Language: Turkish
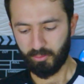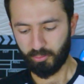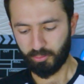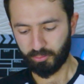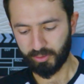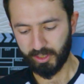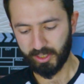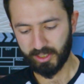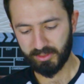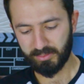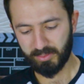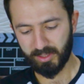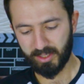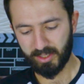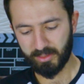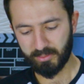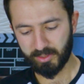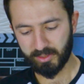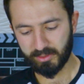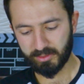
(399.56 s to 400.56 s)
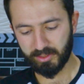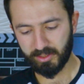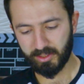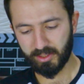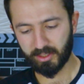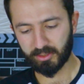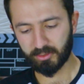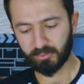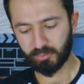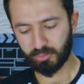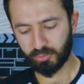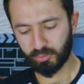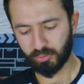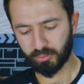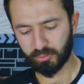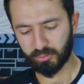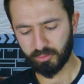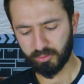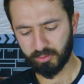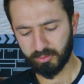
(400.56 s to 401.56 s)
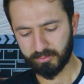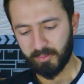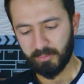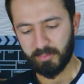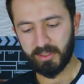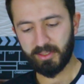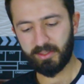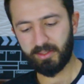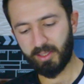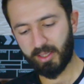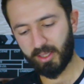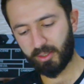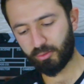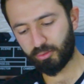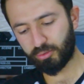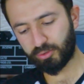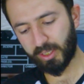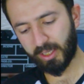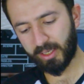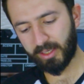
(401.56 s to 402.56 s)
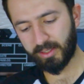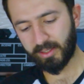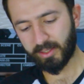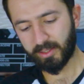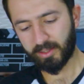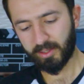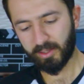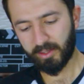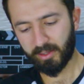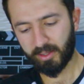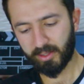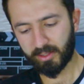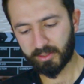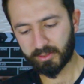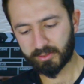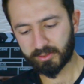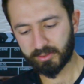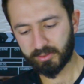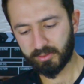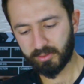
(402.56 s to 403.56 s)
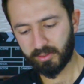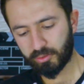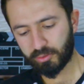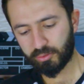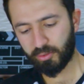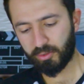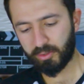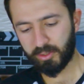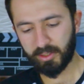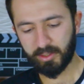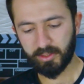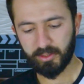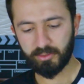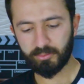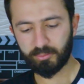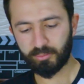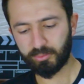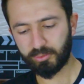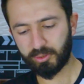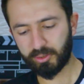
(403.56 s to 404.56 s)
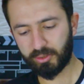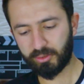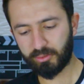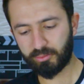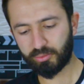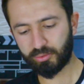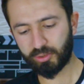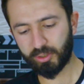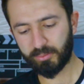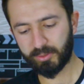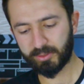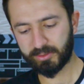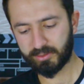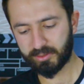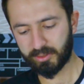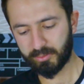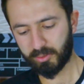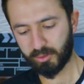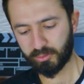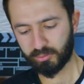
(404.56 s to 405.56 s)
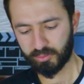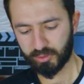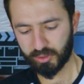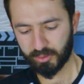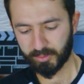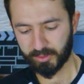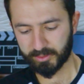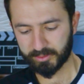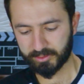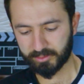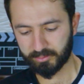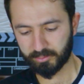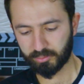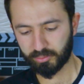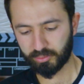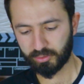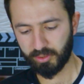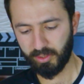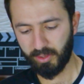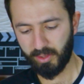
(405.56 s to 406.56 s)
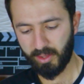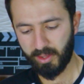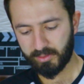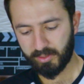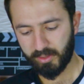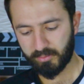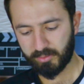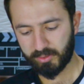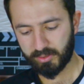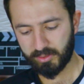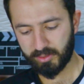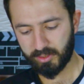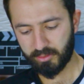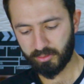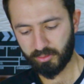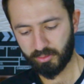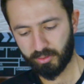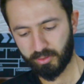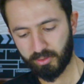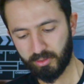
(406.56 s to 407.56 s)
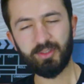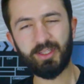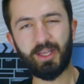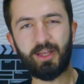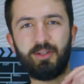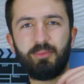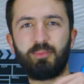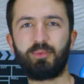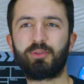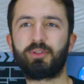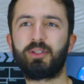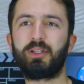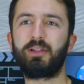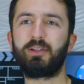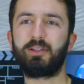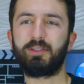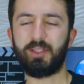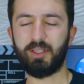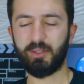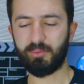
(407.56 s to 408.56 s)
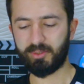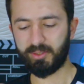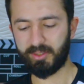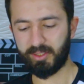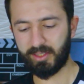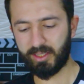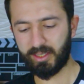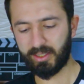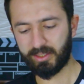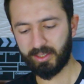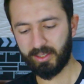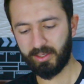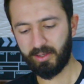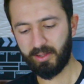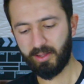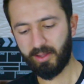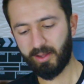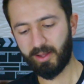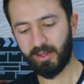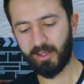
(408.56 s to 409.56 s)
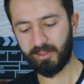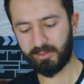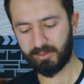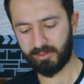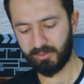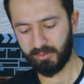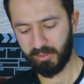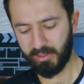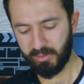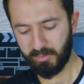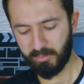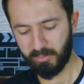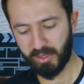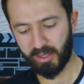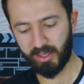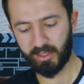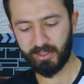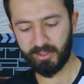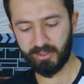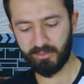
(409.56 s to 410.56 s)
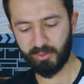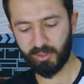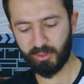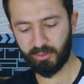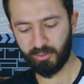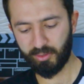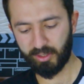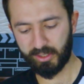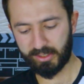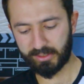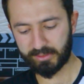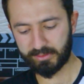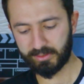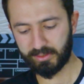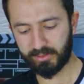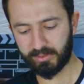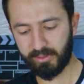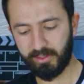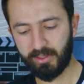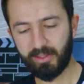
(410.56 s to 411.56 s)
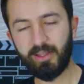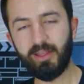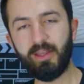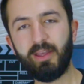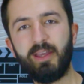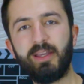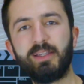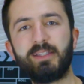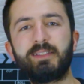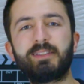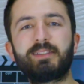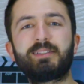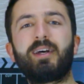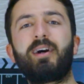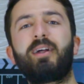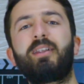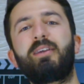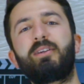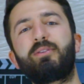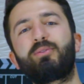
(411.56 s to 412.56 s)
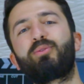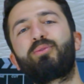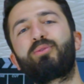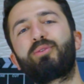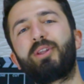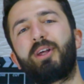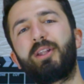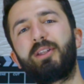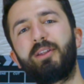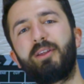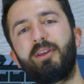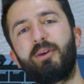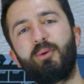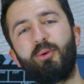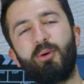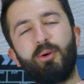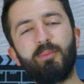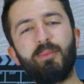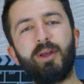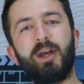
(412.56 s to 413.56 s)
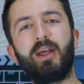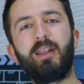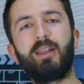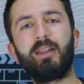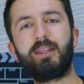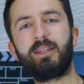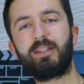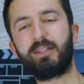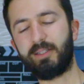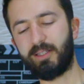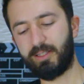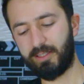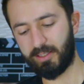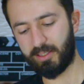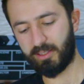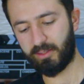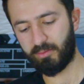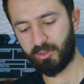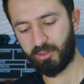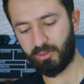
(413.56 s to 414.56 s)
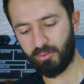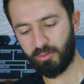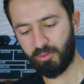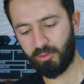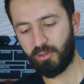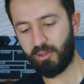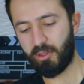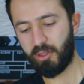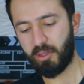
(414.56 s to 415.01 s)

onu ezberlemenizde yardımcı oluyor. Bir diğer güzelliği de Hayrat'ın şöyle buradaki tuşa basınca biraz önce bastığım tuşa tefsir ediyor. Yani burada tefsir ederken ayetin mealini veriyor. Ardına da Risale-i Nur'dan o mealle ilgili yeri veriyor.